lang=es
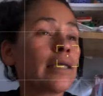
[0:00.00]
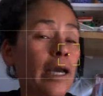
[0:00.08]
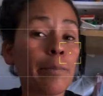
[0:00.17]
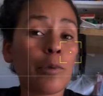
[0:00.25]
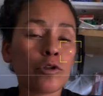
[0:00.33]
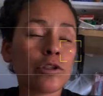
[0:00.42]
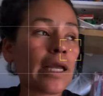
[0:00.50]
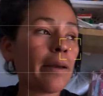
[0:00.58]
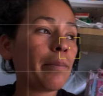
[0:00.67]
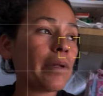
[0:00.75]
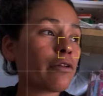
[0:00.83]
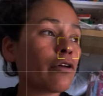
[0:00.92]
Que
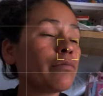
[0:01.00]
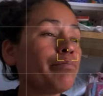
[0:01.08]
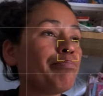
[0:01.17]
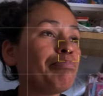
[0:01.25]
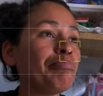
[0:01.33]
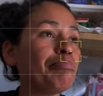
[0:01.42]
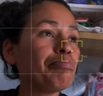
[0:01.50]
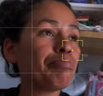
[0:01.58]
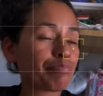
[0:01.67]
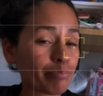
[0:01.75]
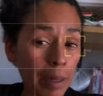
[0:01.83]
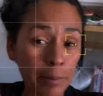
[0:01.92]
posteé, perdón.
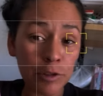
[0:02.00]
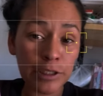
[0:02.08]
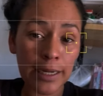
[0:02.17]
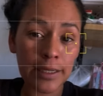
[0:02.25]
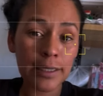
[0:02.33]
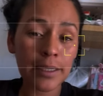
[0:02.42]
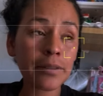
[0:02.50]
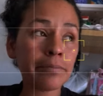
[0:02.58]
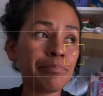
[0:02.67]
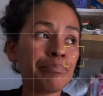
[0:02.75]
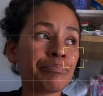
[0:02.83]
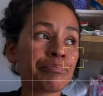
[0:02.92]
Mm, vamos a ir
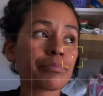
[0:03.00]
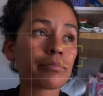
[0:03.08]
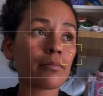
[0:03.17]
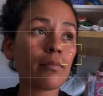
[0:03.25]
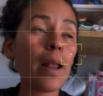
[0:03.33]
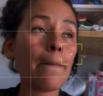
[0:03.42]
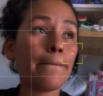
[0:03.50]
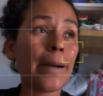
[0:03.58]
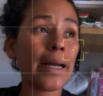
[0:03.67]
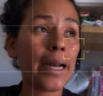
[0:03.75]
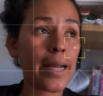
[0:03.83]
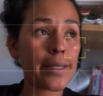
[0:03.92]

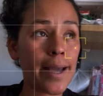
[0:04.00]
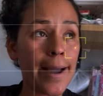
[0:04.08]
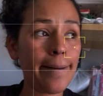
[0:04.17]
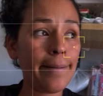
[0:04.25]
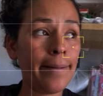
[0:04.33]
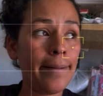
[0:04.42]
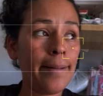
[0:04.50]
para allá